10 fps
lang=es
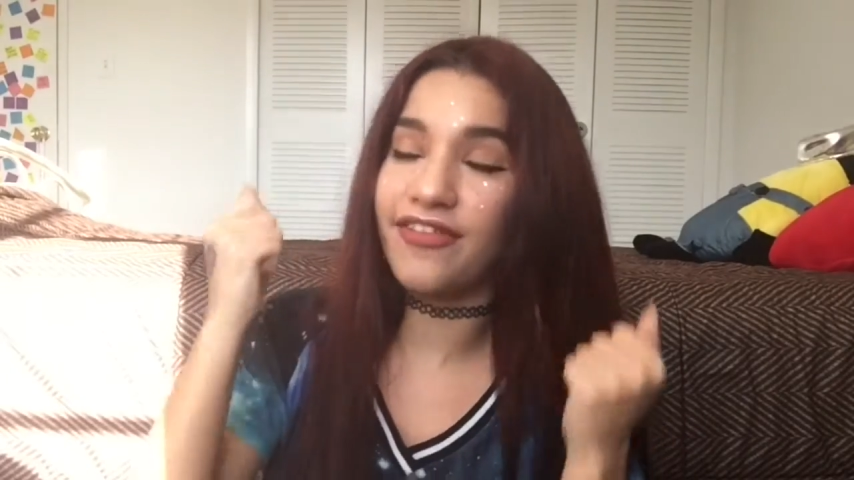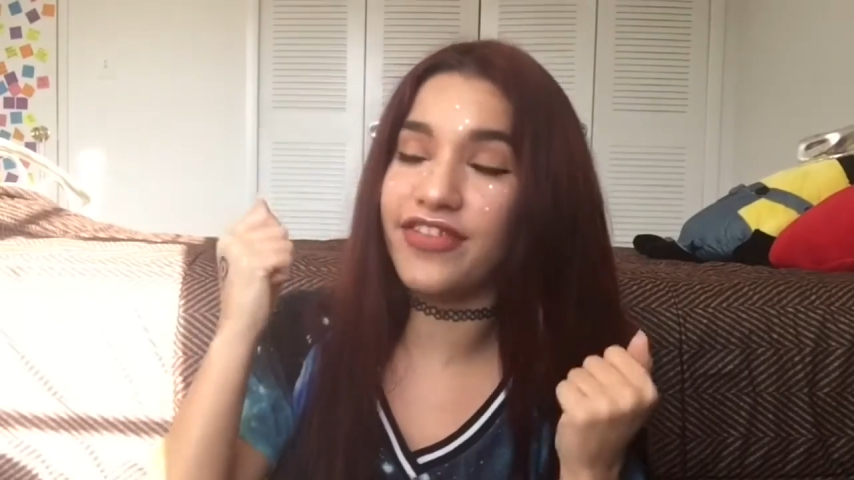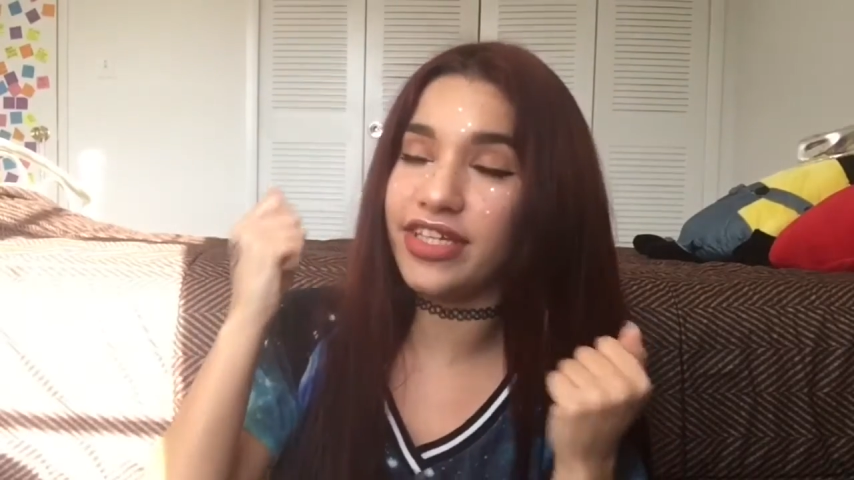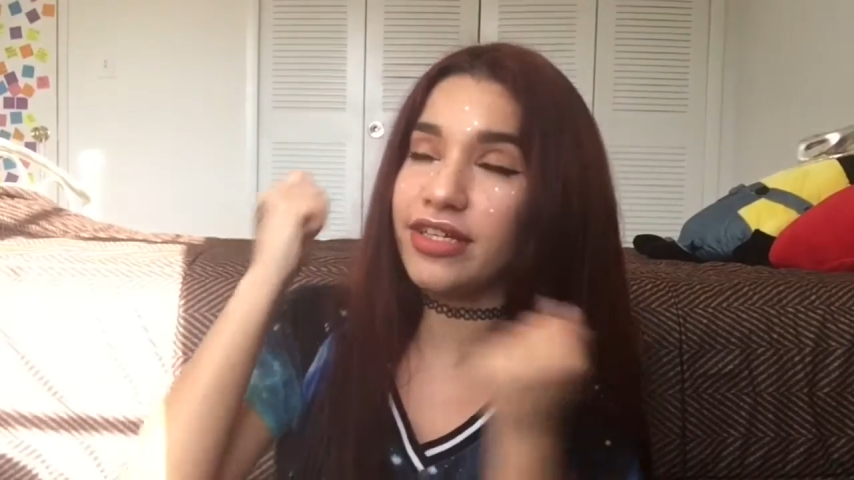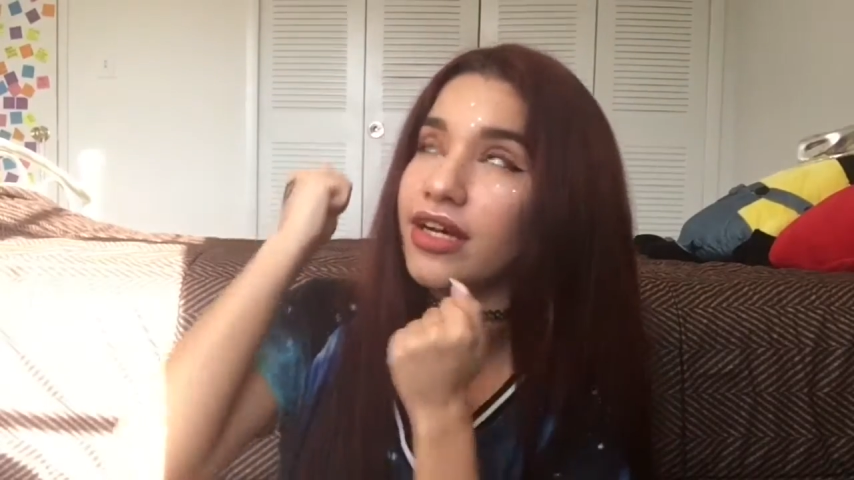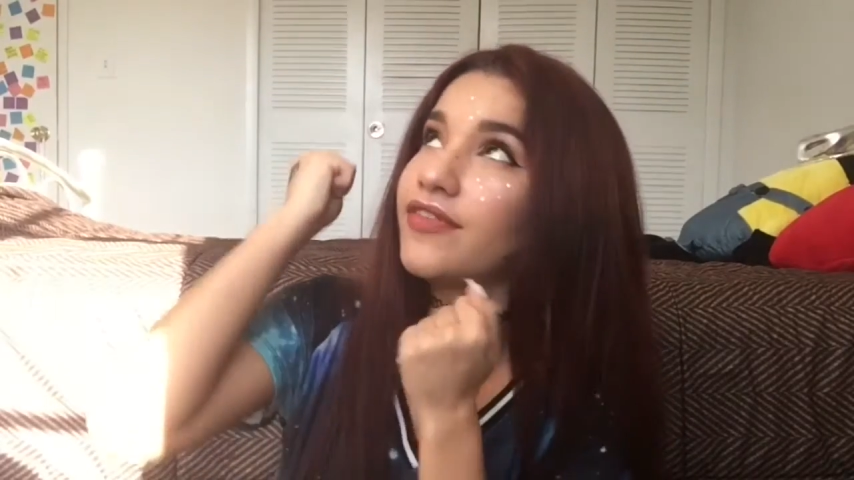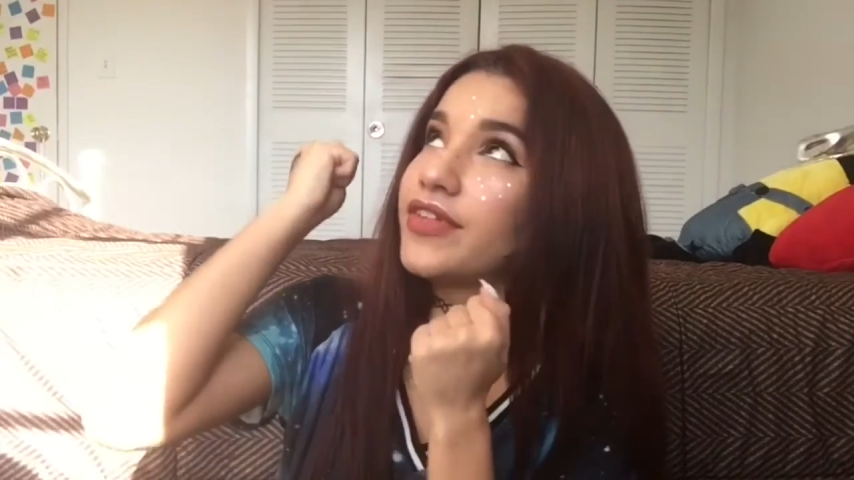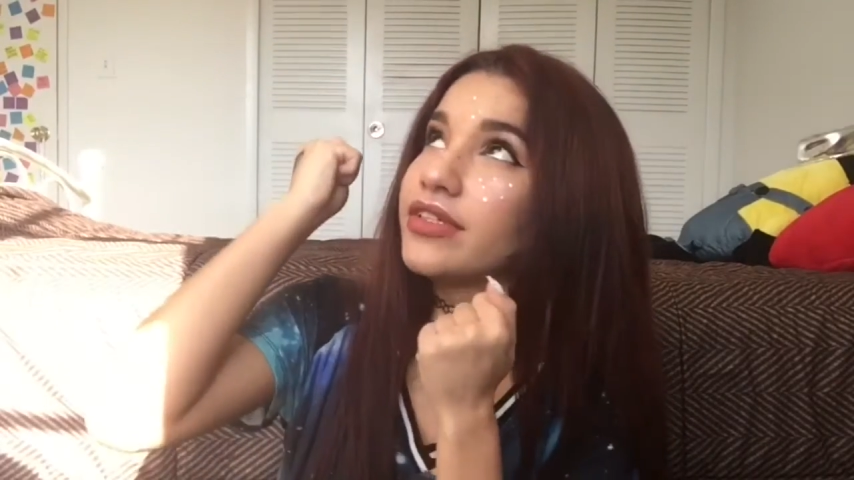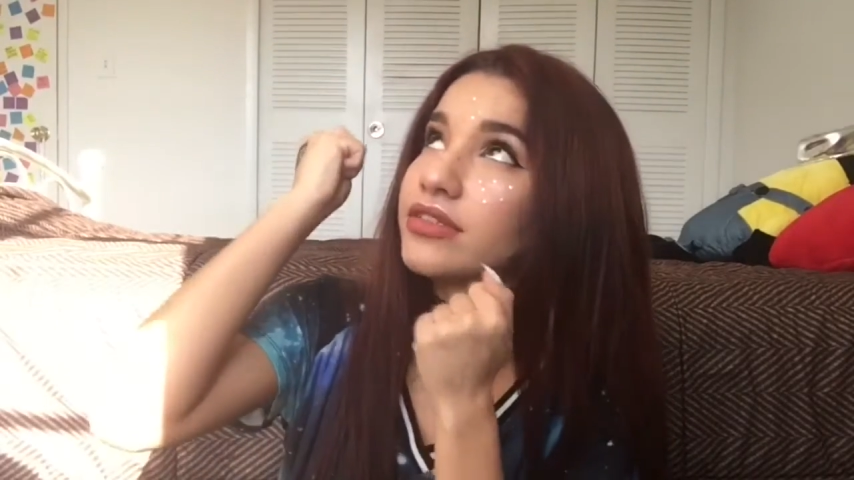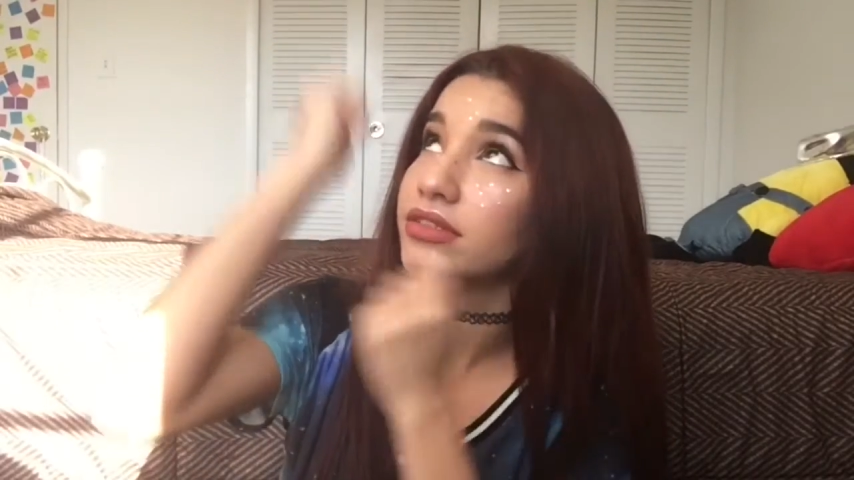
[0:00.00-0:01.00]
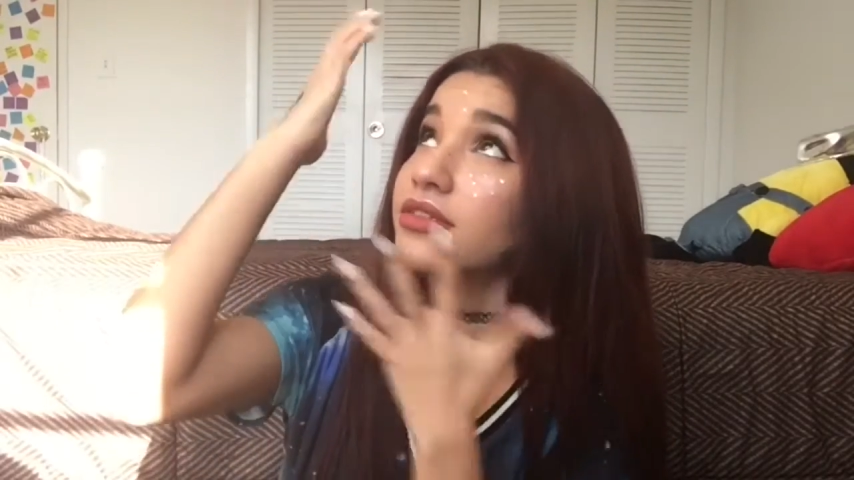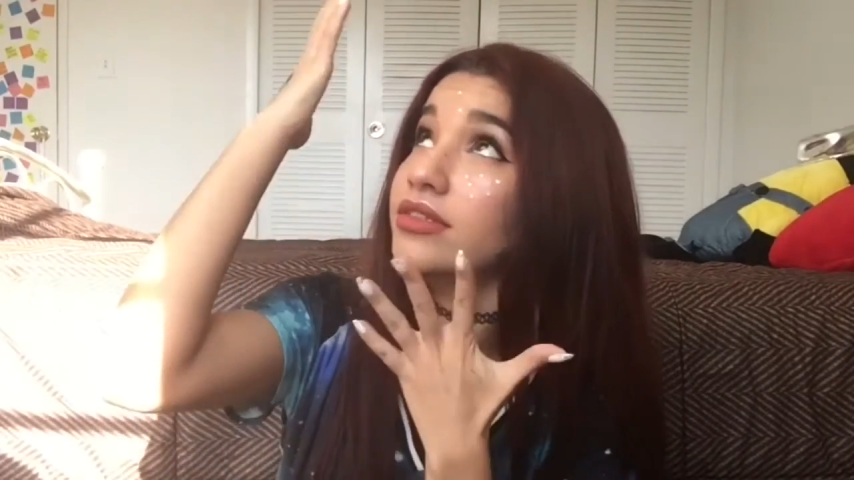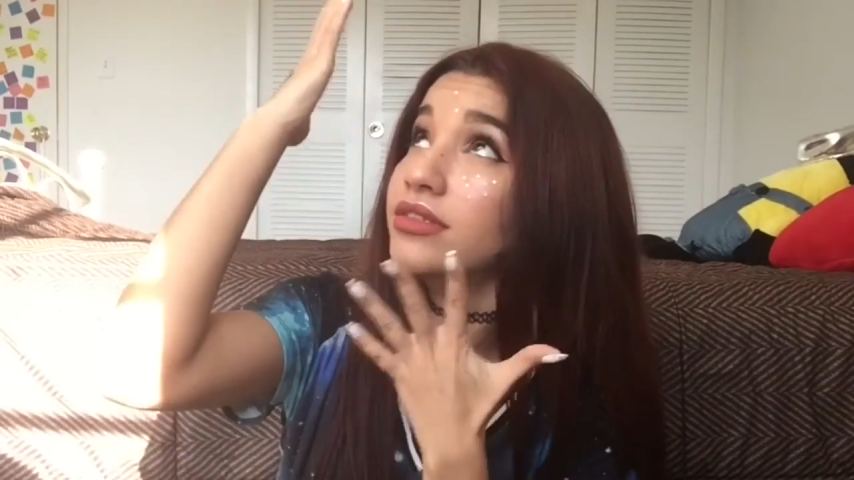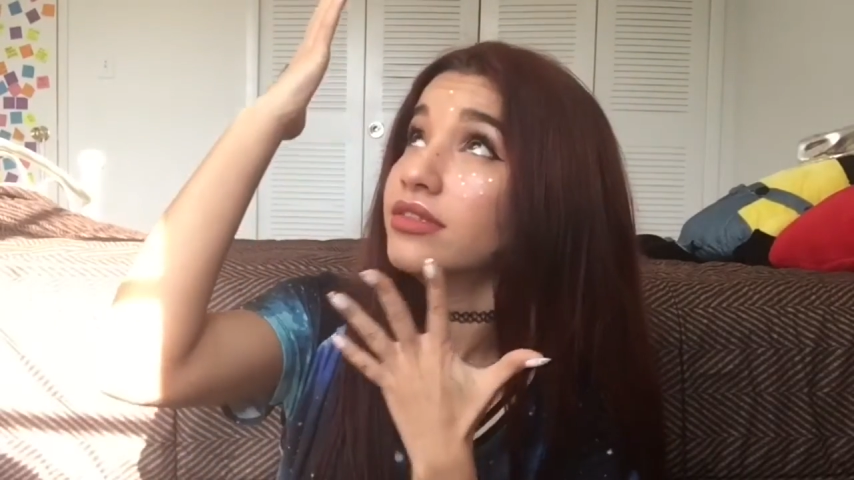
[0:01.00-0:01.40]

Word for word: al fin, al fin. bueno,